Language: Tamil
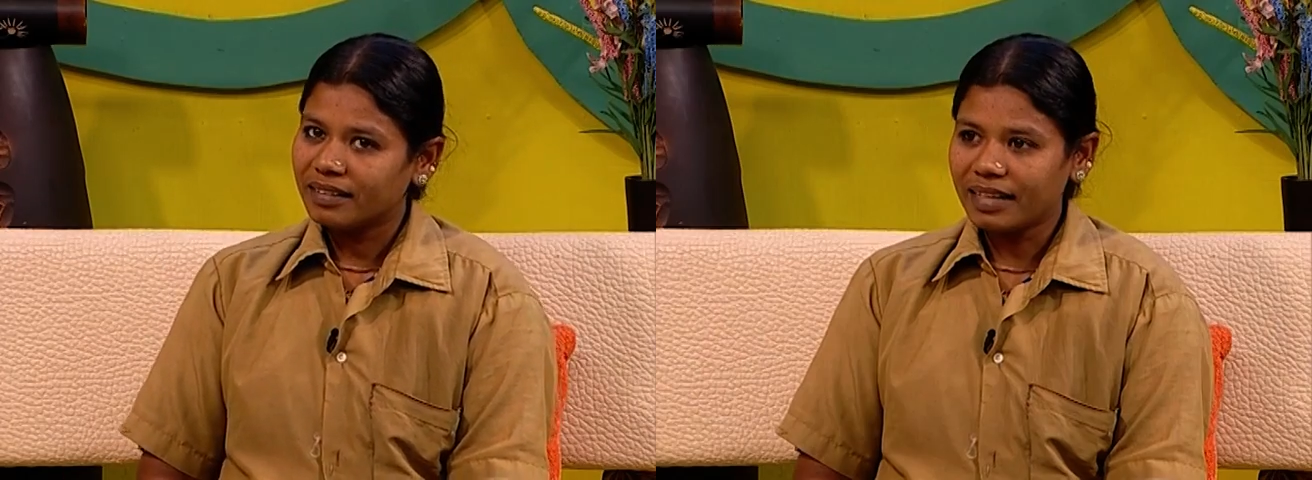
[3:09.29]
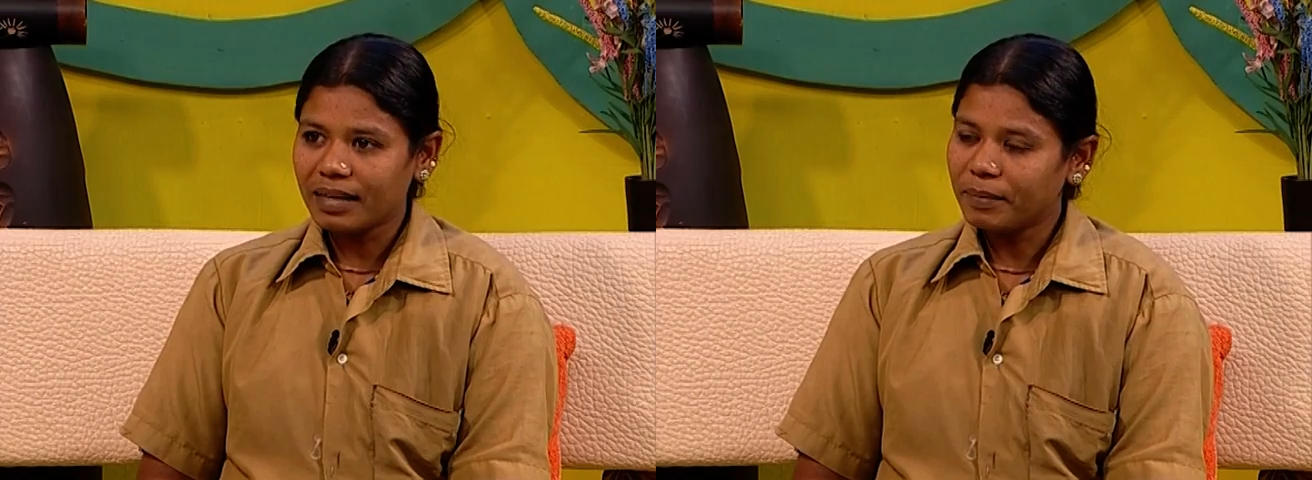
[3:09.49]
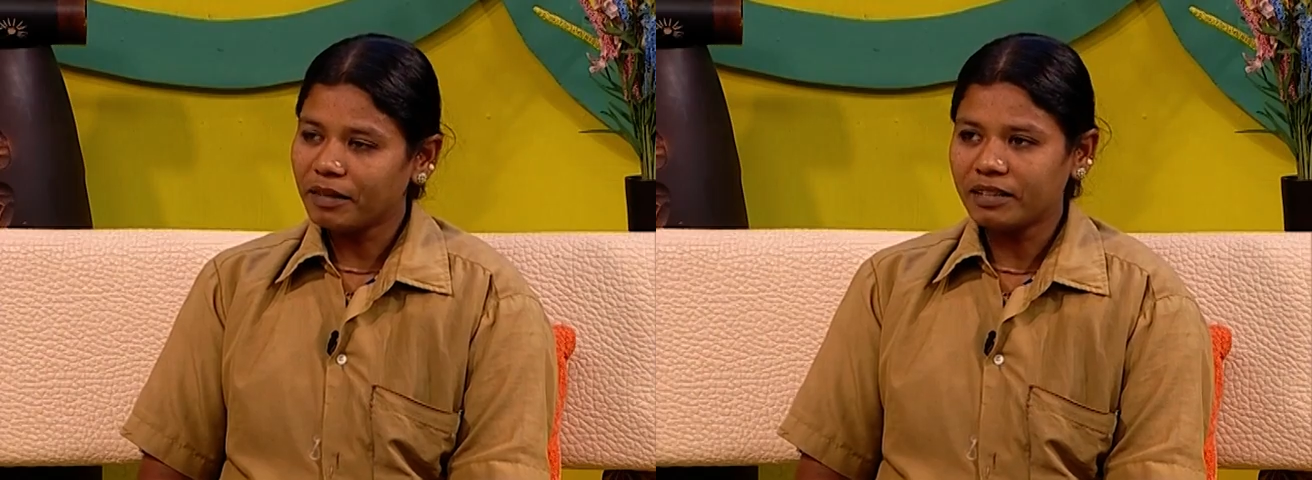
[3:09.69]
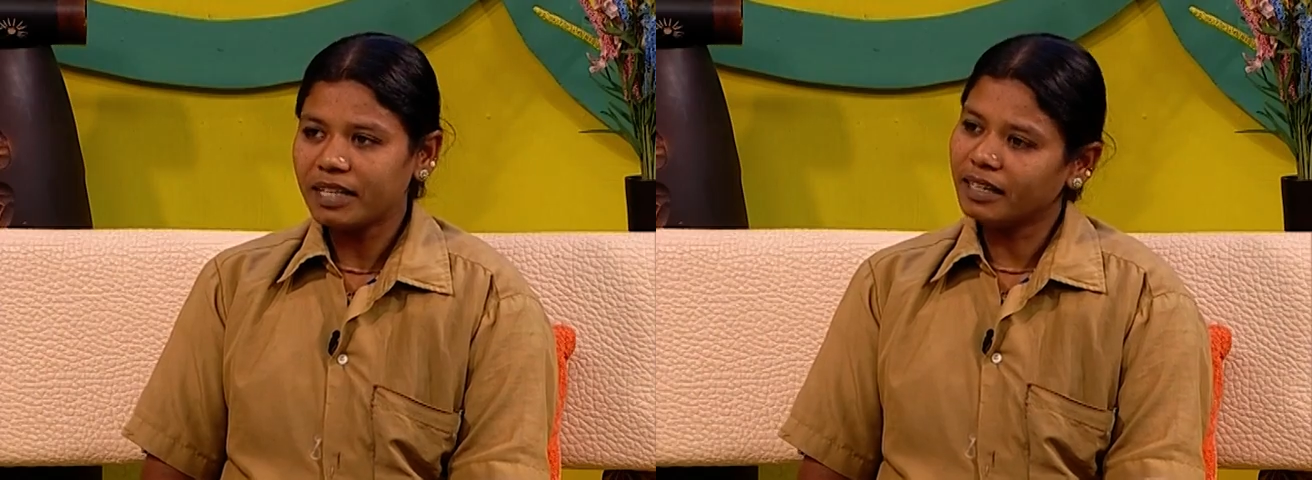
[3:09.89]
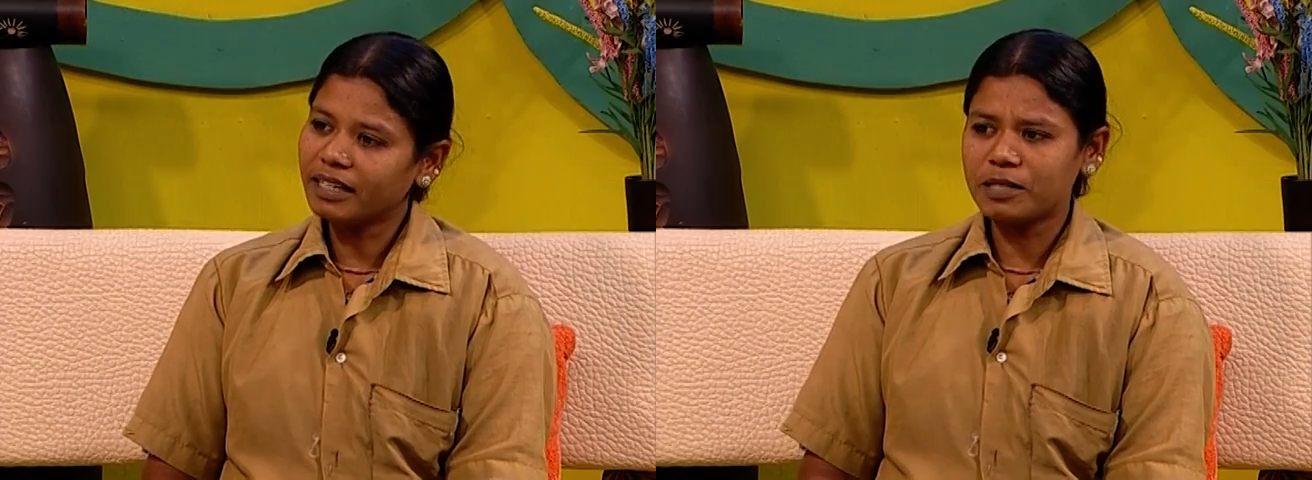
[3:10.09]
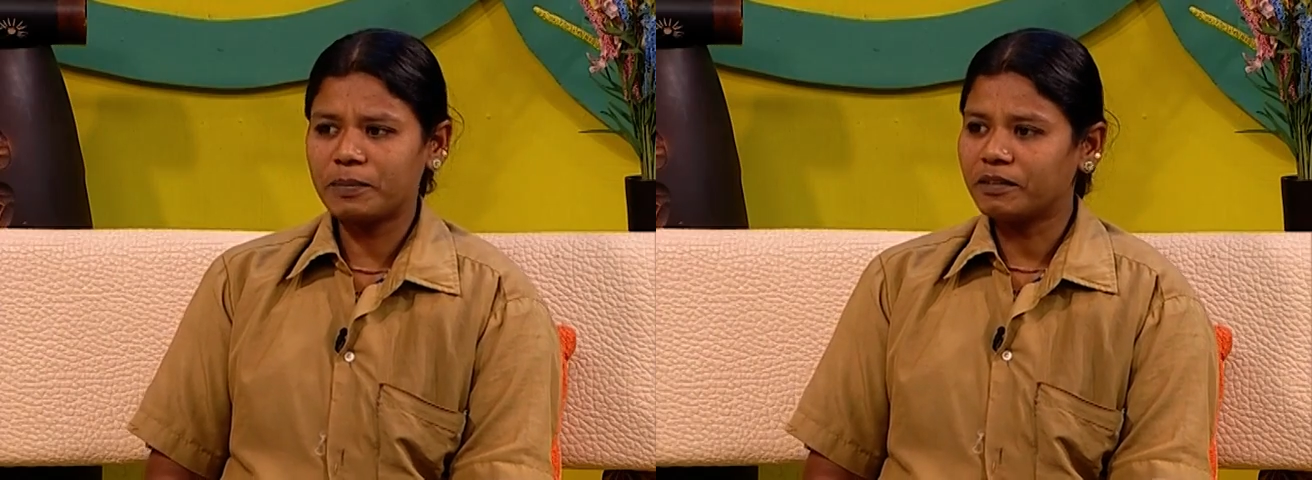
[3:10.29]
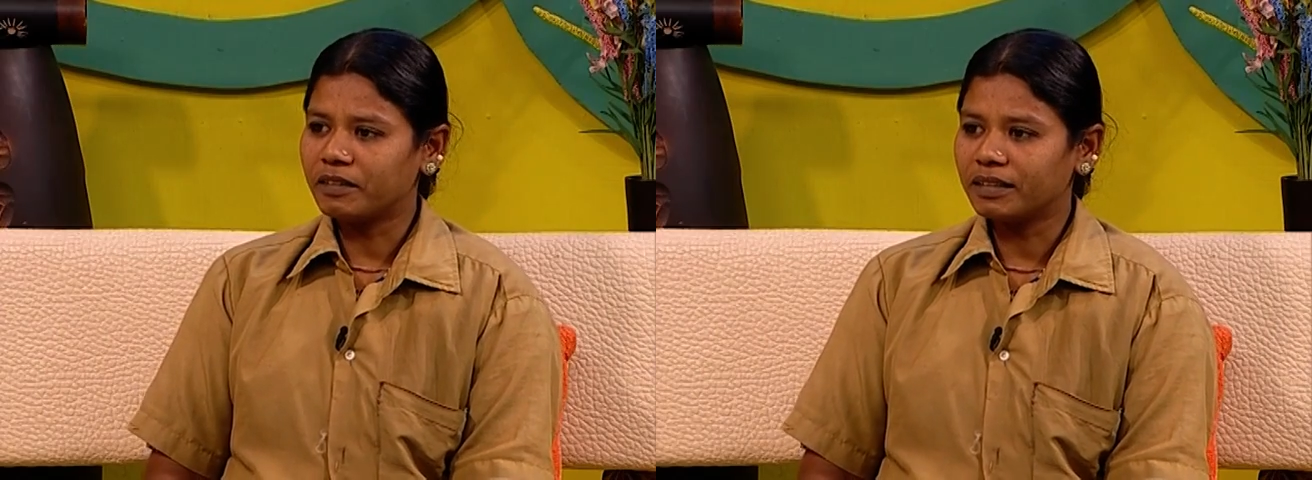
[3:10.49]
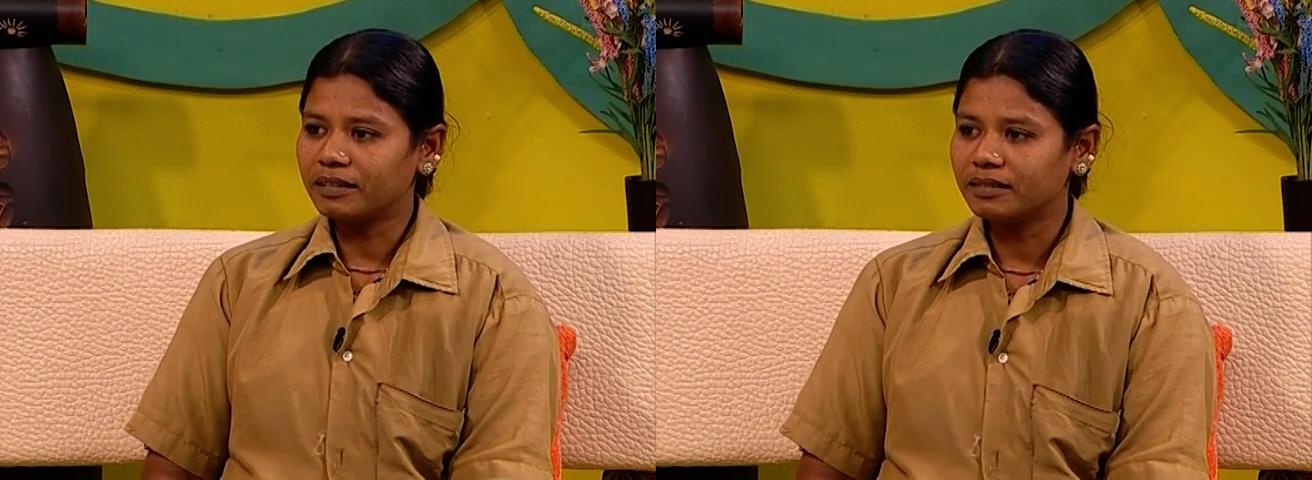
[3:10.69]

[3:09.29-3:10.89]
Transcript: நிறைய பேர் வந்து என்கரேஜ் பண்ணுவாங்க